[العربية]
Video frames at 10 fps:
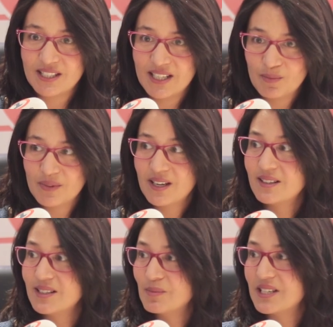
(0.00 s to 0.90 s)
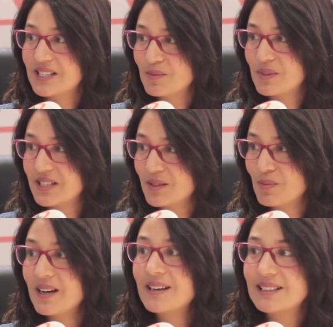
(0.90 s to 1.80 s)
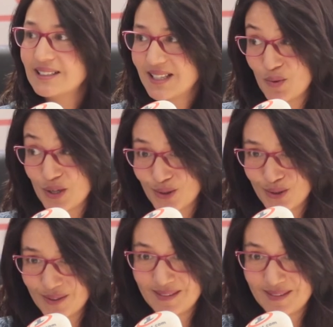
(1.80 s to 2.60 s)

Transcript: ديما ديما ديما ديما توازن